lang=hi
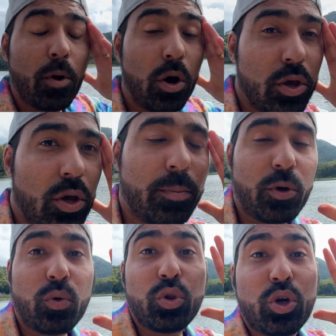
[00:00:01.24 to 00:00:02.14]
भाई अपने
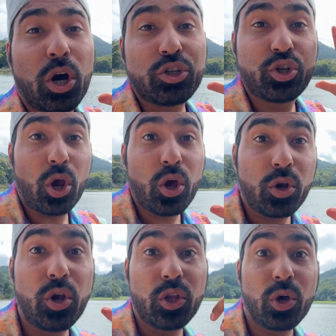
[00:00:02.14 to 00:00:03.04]
को दिखा शेर
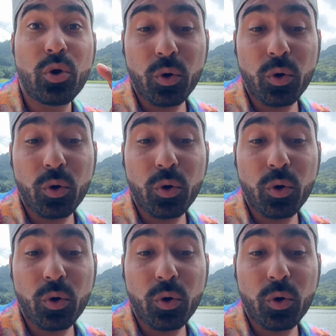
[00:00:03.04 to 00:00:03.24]
ये देखो